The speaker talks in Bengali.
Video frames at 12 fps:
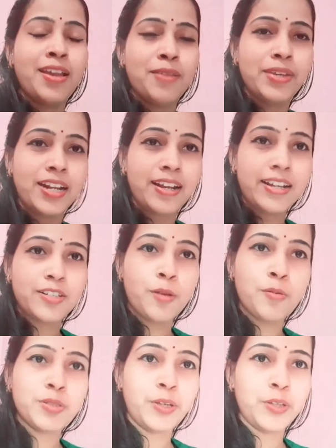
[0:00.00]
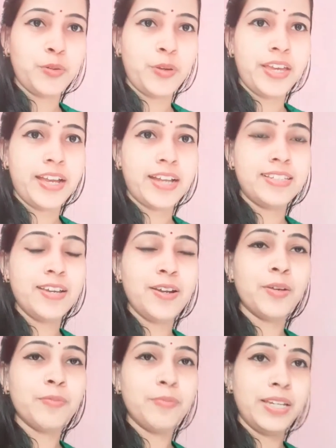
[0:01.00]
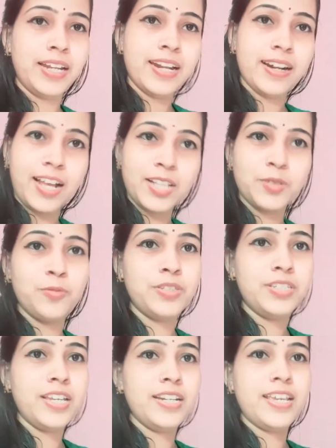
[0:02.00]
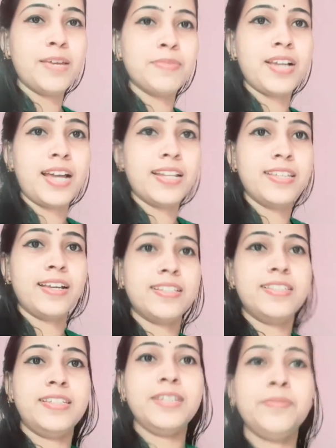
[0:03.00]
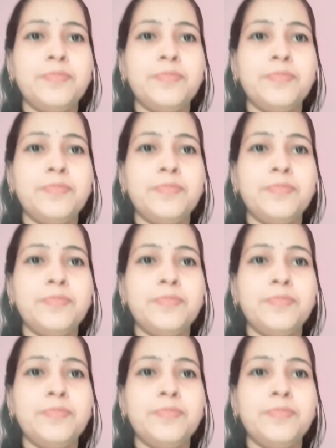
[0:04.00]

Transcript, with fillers: বিকেলের কাজ সমস্ত কিছু হয়ে গেছে বিকেলের কাজ গুছিয়ে নিয়ে আমি ছাদে যাচ্ছি